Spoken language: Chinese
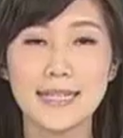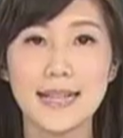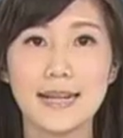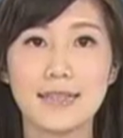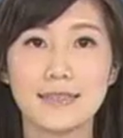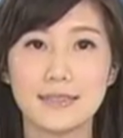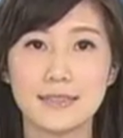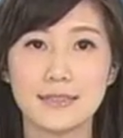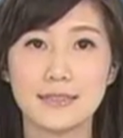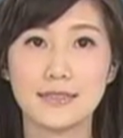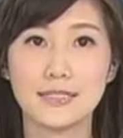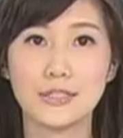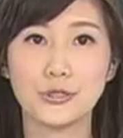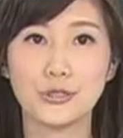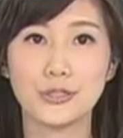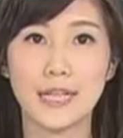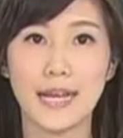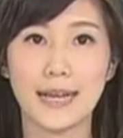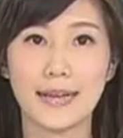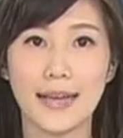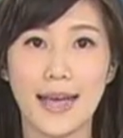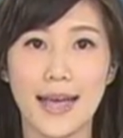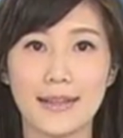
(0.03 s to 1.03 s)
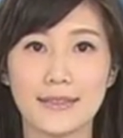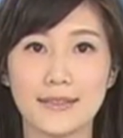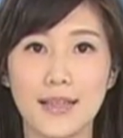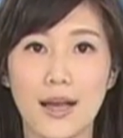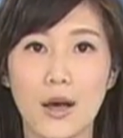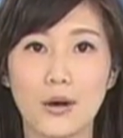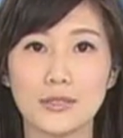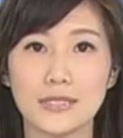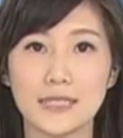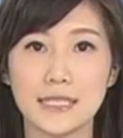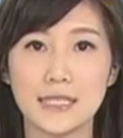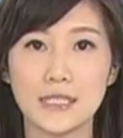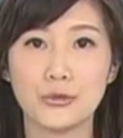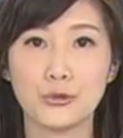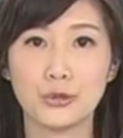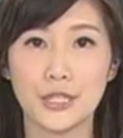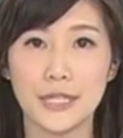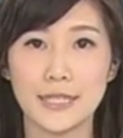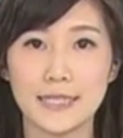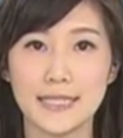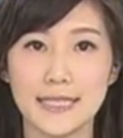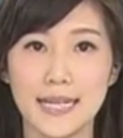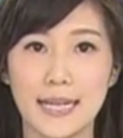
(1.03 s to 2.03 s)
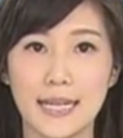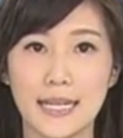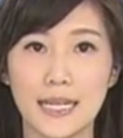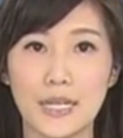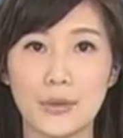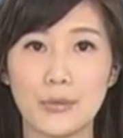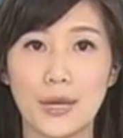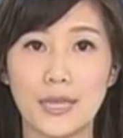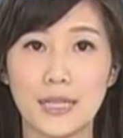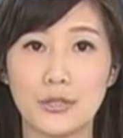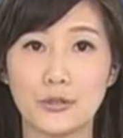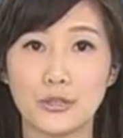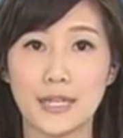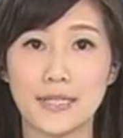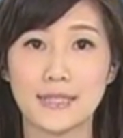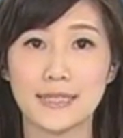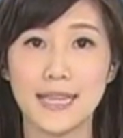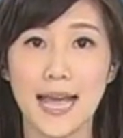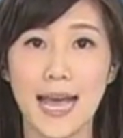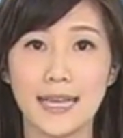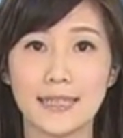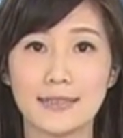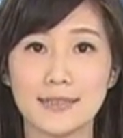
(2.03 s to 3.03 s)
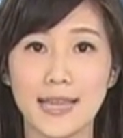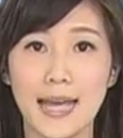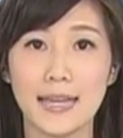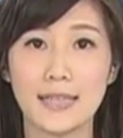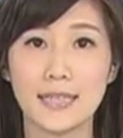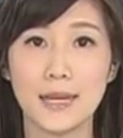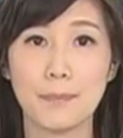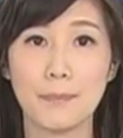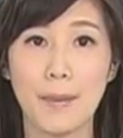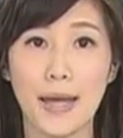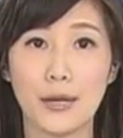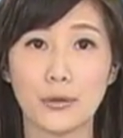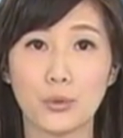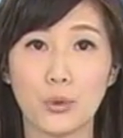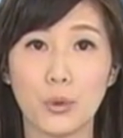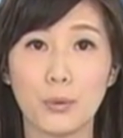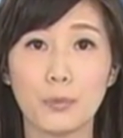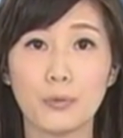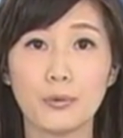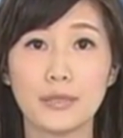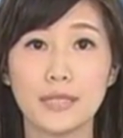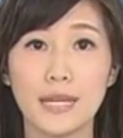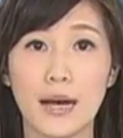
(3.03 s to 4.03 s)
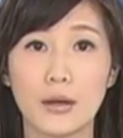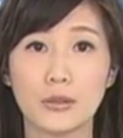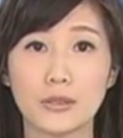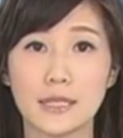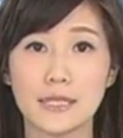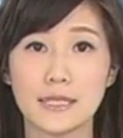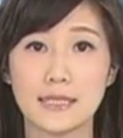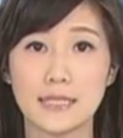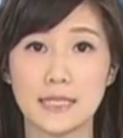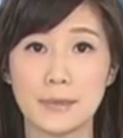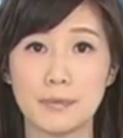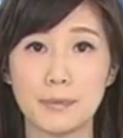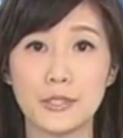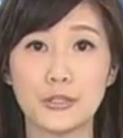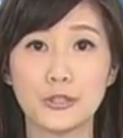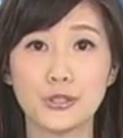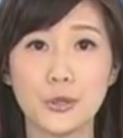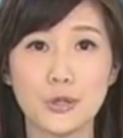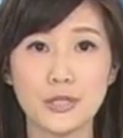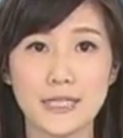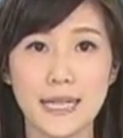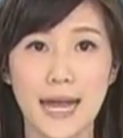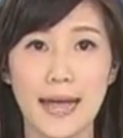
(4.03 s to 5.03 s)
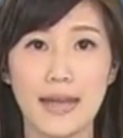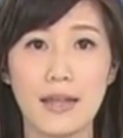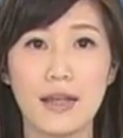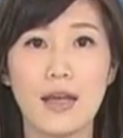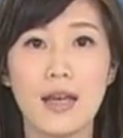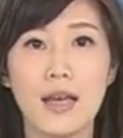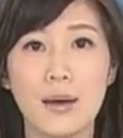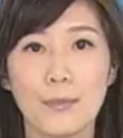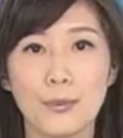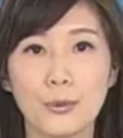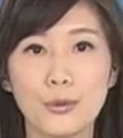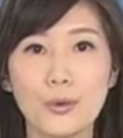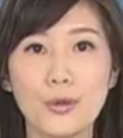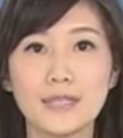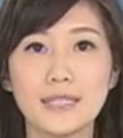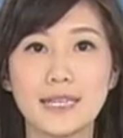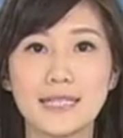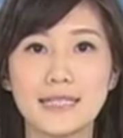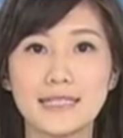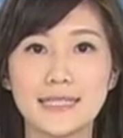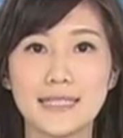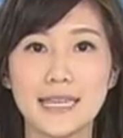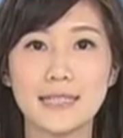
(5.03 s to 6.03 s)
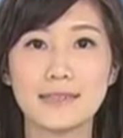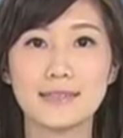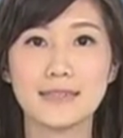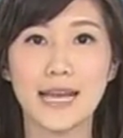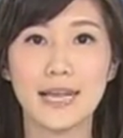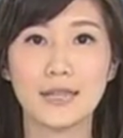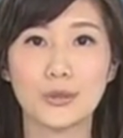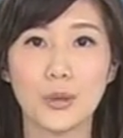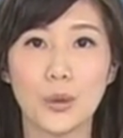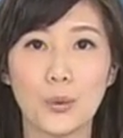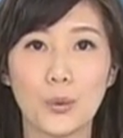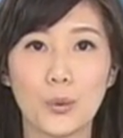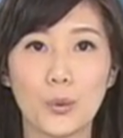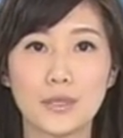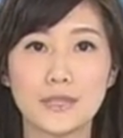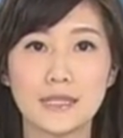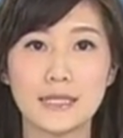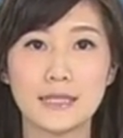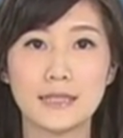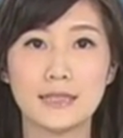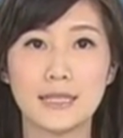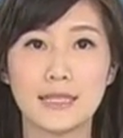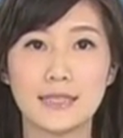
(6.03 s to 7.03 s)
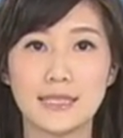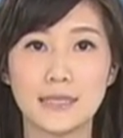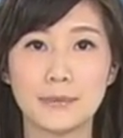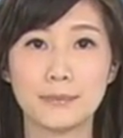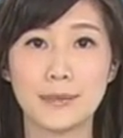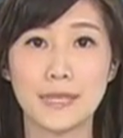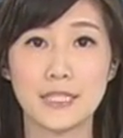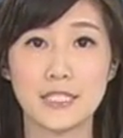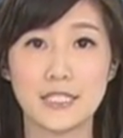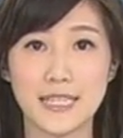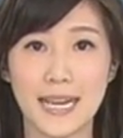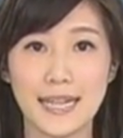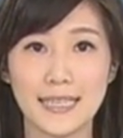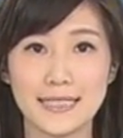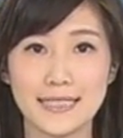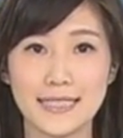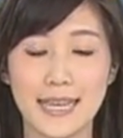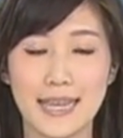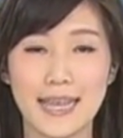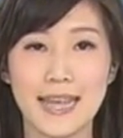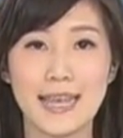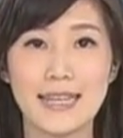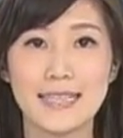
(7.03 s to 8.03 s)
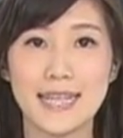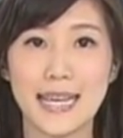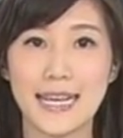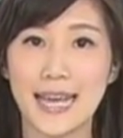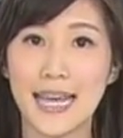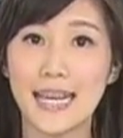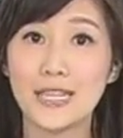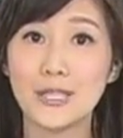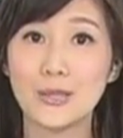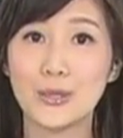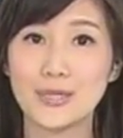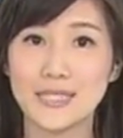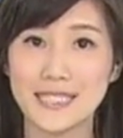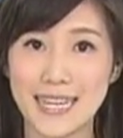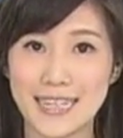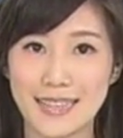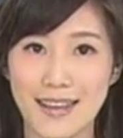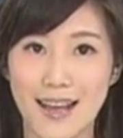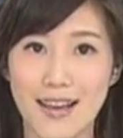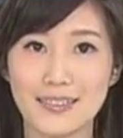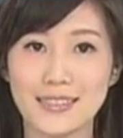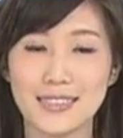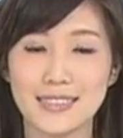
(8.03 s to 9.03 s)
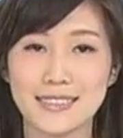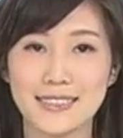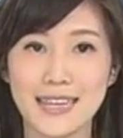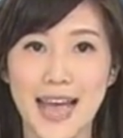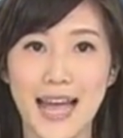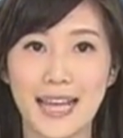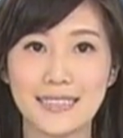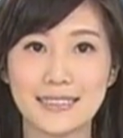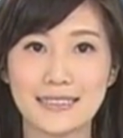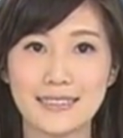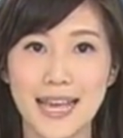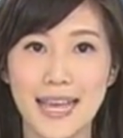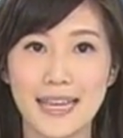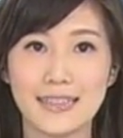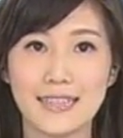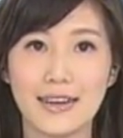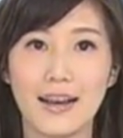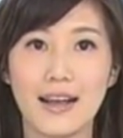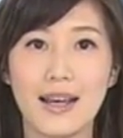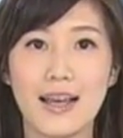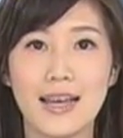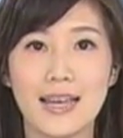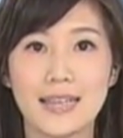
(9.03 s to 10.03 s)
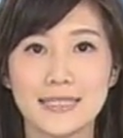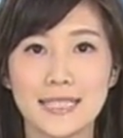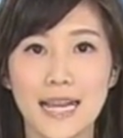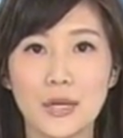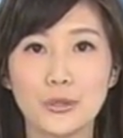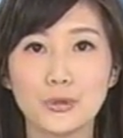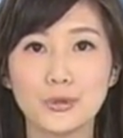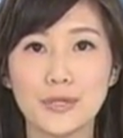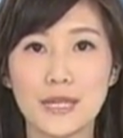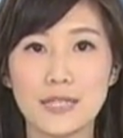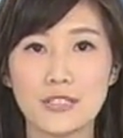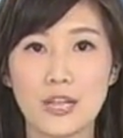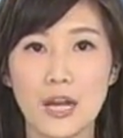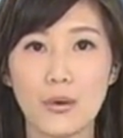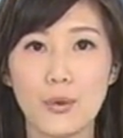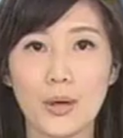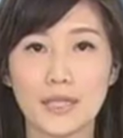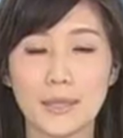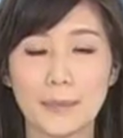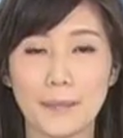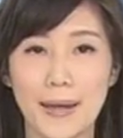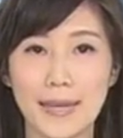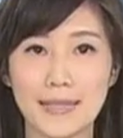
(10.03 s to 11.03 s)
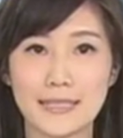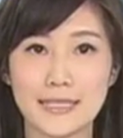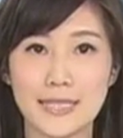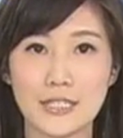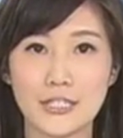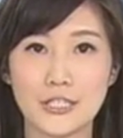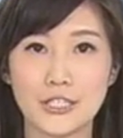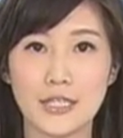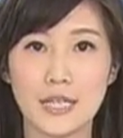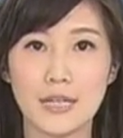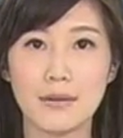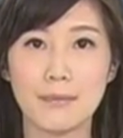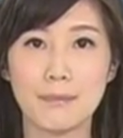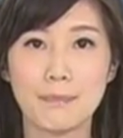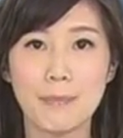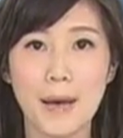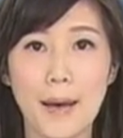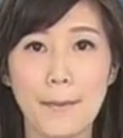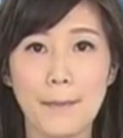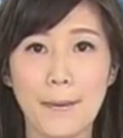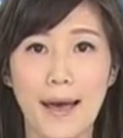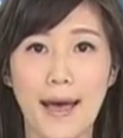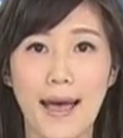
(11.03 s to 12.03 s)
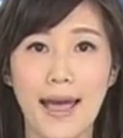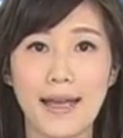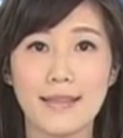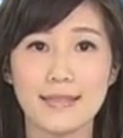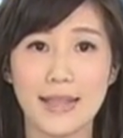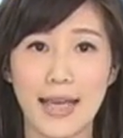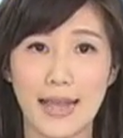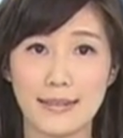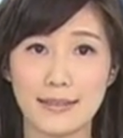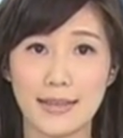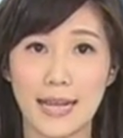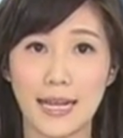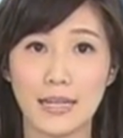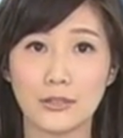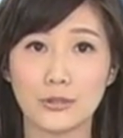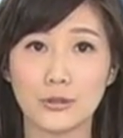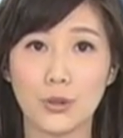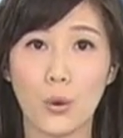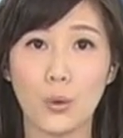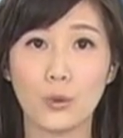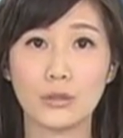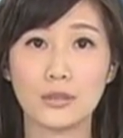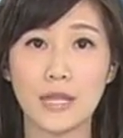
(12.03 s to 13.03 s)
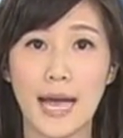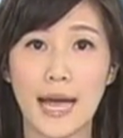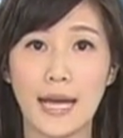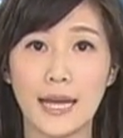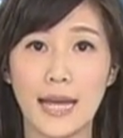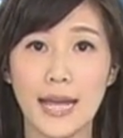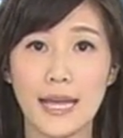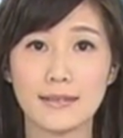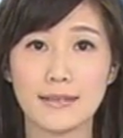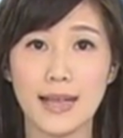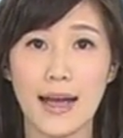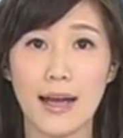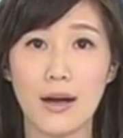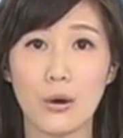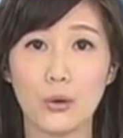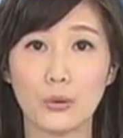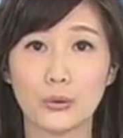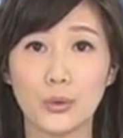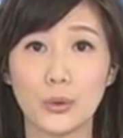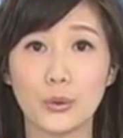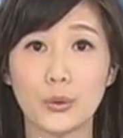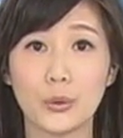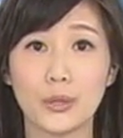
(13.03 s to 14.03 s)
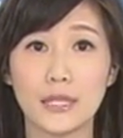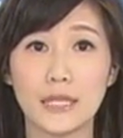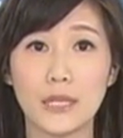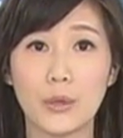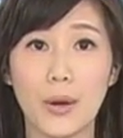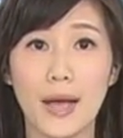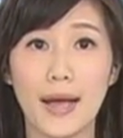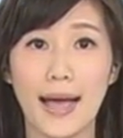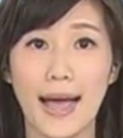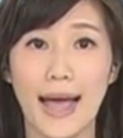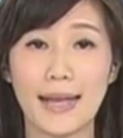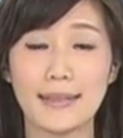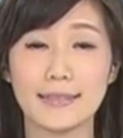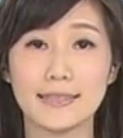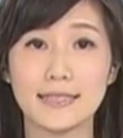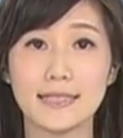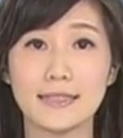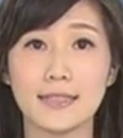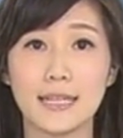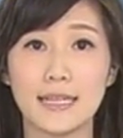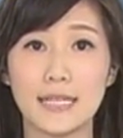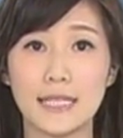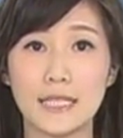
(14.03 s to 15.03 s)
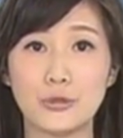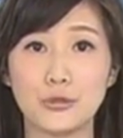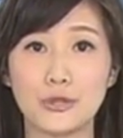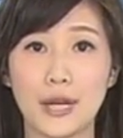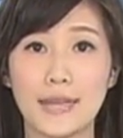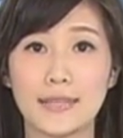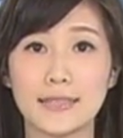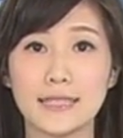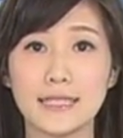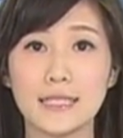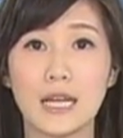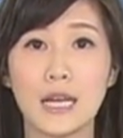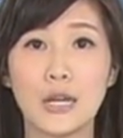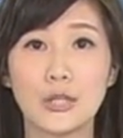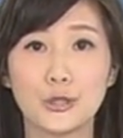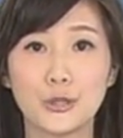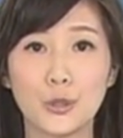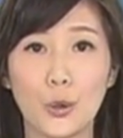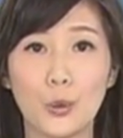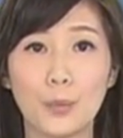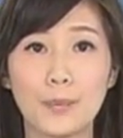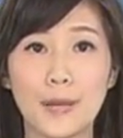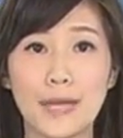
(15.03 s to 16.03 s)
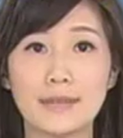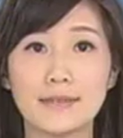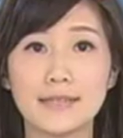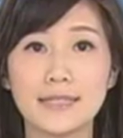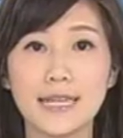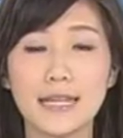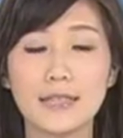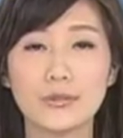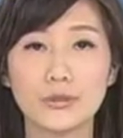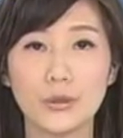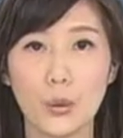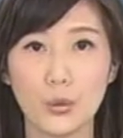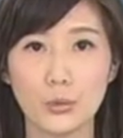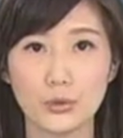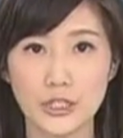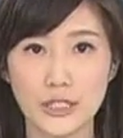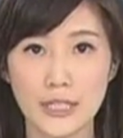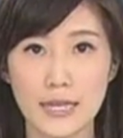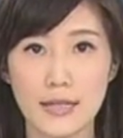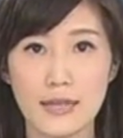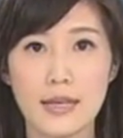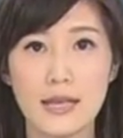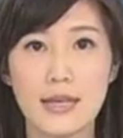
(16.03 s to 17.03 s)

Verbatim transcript: 那继续来看到基因缺陷，因为遗传下一代也摆脱不了的疾病纠缠。不过呢，现在透过基因的晶片筛检，也可以有健康的下一代了。家住在彰化的白先生，爸爸和奶奶都他和他哦都有罹患罕见的遗传性周边渐冻症。